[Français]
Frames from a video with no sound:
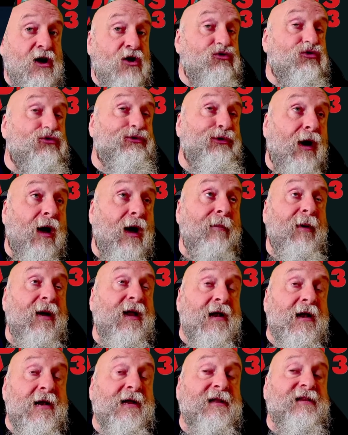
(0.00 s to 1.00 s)
Tu te
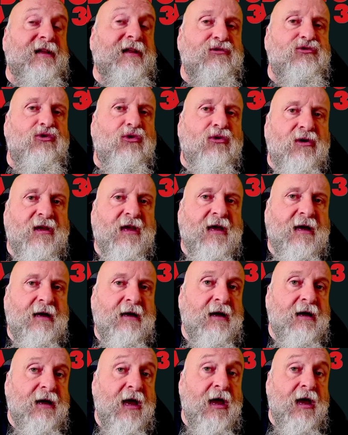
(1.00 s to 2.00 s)
rappelles l'attaque du requin
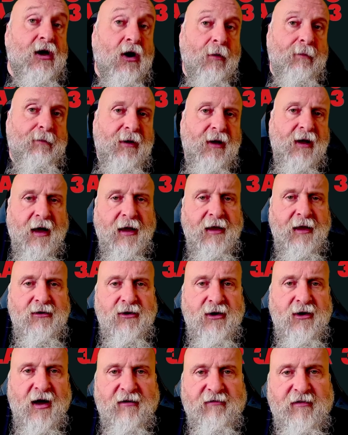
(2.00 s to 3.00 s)
et hop, rien de
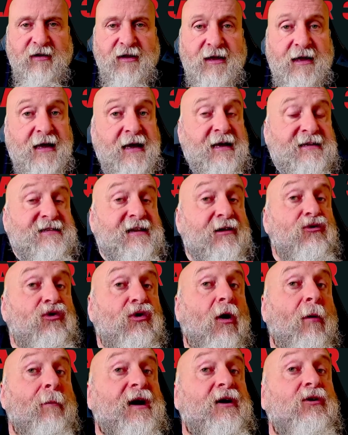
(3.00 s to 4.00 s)
grave. C'est le
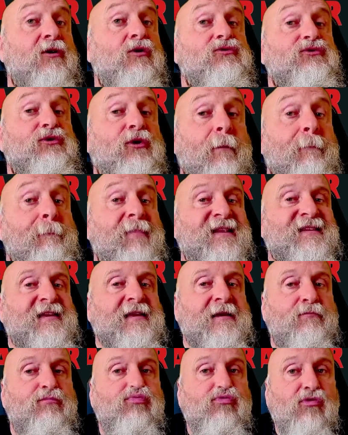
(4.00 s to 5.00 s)
grand par contre
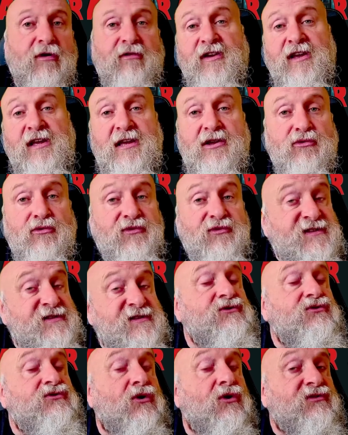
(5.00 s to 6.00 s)
Patrick Poivet qui
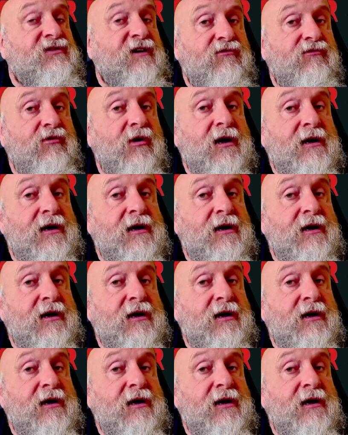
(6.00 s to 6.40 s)
officie sur sa voix